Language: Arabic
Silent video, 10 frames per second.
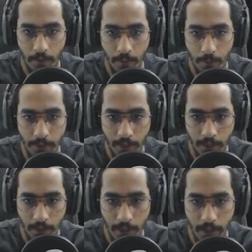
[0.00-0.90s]
ضبطت لي
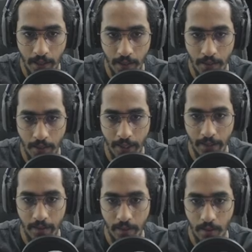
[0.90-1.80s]
أكلة هناك على
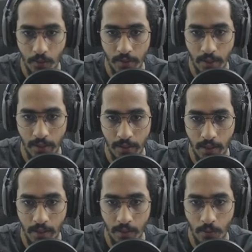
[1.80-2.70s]
السريع وصناديقي